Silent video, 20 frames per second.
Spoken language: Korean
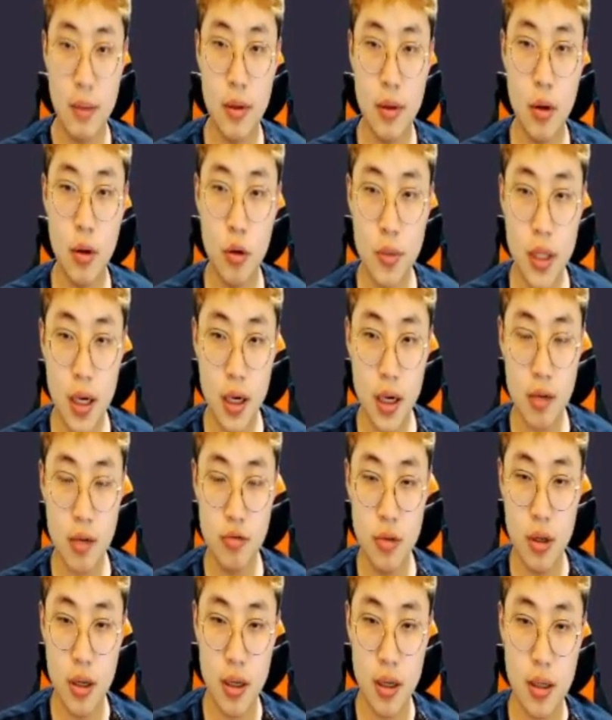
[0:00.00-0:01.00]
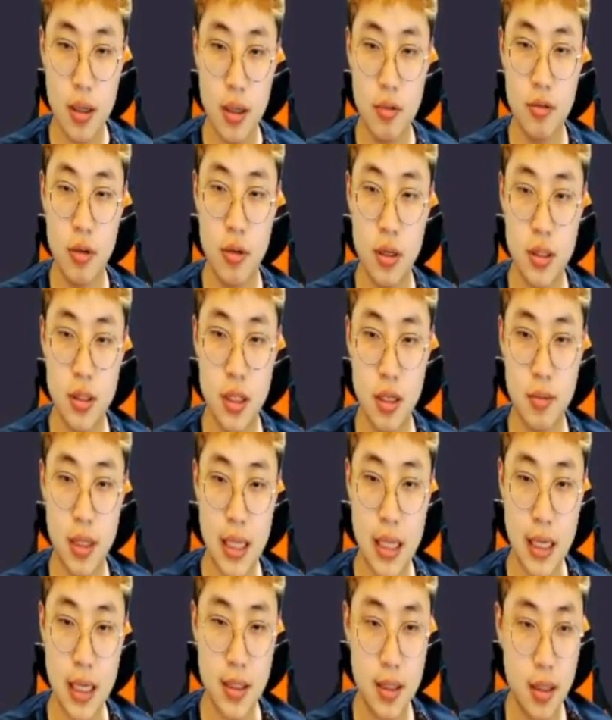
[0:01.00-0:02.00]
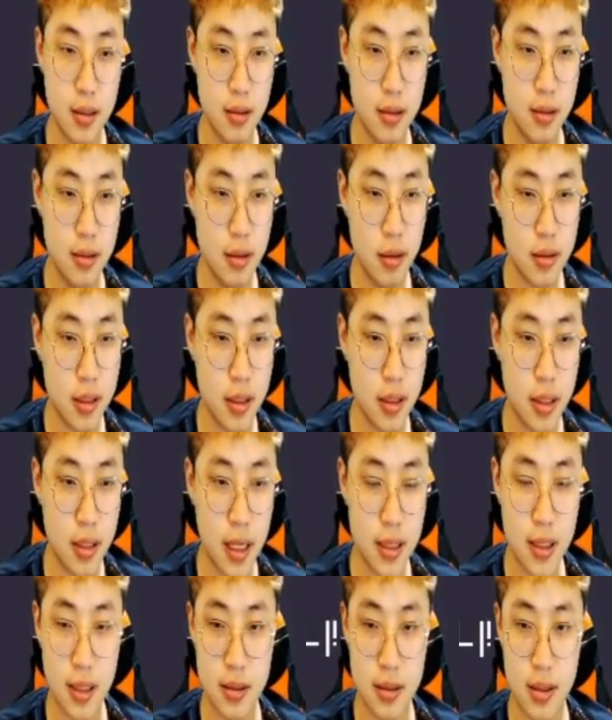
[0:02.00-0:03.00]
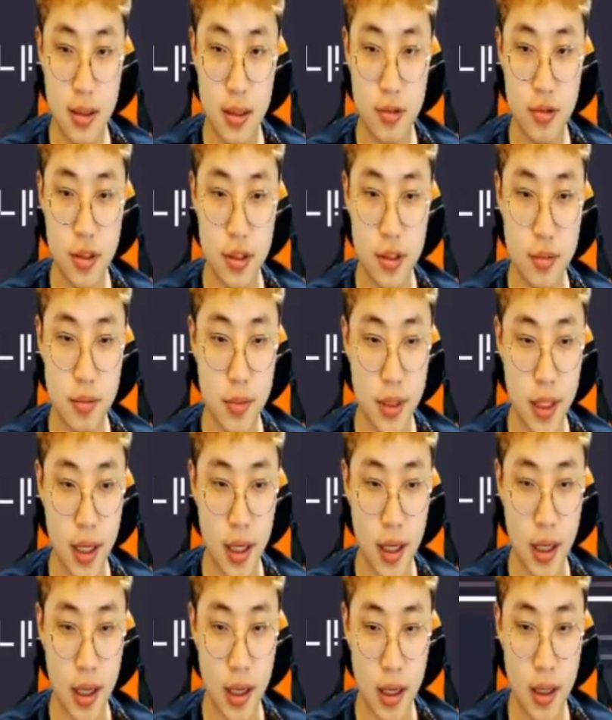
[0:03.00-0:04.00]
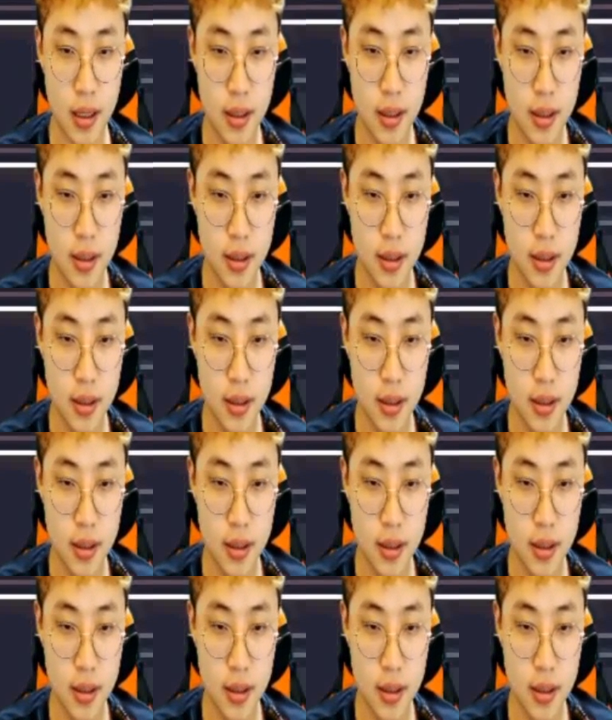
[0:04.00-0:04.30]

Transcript: 카벨로비나가 운영하게 될 훈련장입니다 당신의 능력치를 향상시킬 수 있습니다